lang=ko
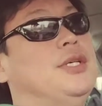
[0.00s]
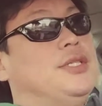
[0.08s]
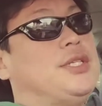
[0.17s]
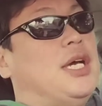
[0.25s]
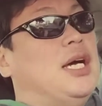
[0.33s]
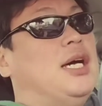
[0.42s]

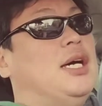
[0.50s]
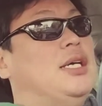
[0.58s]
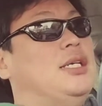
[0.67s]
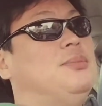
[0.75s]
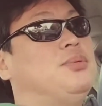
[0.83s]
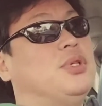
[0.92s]
이제
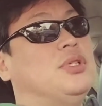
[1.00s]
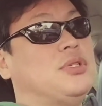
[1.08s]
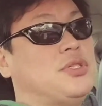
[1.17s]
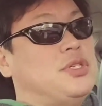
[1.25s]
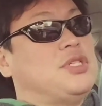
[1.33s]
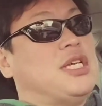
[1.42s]
아이
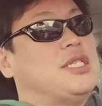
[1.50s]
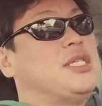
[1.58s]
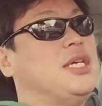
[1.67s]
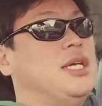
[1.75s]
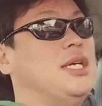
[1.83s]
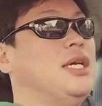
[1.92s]
프로덕션
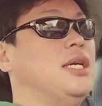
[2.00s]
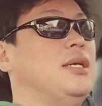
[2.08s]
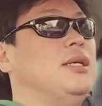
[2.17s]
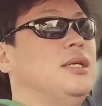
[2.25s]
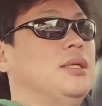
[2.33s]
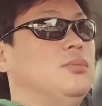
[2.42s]
자체에
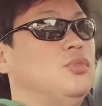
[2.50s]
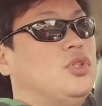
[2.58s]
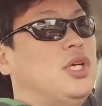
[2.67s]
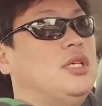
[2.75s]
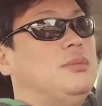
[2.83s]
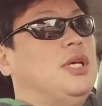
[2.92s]

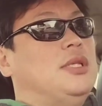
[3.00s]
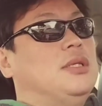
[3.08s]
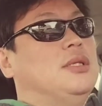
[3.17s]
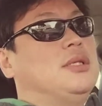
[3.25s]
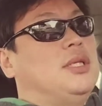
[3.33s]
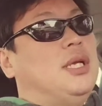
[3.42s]
문항을
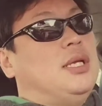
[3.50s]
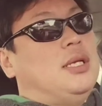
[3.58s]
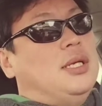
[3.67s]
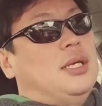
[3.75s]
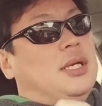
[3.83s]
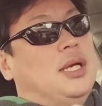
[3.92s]
만들 때
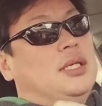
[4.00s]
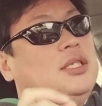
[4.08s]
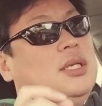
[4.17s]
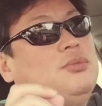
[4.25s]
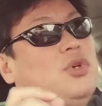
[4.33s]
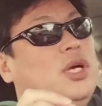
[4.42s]

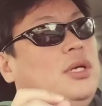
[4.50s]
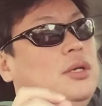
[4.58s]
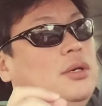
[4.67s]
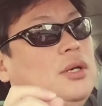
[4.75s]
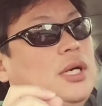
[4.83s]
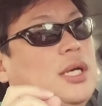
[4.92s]
아이템
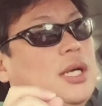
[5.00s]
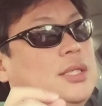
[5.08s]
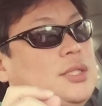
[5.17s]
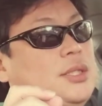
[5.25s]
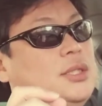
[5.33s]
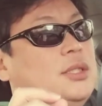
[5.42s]
라이러가
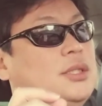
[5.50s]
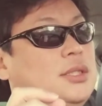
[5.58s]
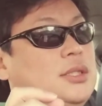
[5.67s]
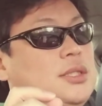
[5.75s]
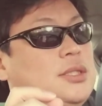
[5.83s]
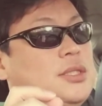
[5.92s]
가지는
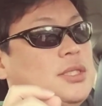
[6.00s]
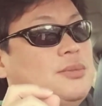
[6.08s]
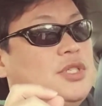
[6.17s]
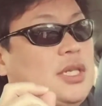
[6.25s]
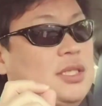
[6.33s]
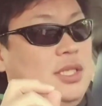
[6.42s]
그
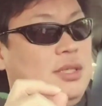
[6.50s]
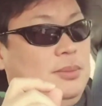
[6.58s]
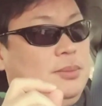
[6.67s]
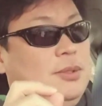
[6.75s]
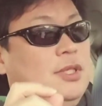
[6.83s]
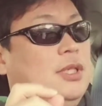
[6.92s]

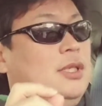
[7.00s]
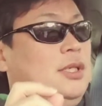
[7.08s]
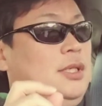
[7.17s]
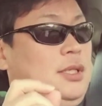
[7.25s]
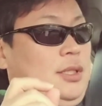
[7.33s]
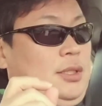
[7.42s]
서브젝티브,
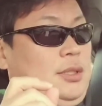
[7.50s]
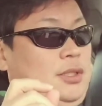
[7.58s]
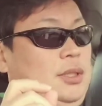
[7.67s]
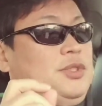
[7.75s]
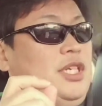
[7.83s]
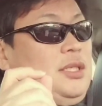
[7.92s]
s
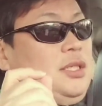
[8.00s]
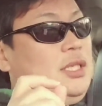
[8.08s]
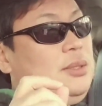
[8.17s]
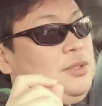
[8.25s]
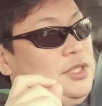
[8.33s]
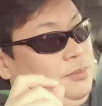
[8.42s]

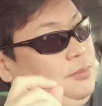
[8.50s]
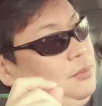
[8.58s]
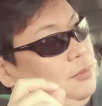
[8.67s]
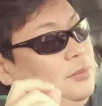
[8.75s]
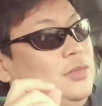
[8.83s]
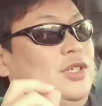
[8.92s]

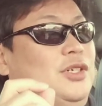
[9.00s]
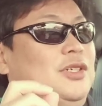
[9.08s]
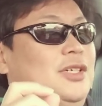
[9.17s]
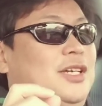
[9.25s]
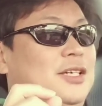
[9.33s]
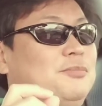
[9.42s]
서브젝티비즘 어,
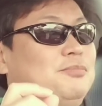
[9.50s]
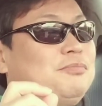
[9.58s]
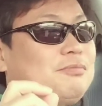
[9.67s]
예.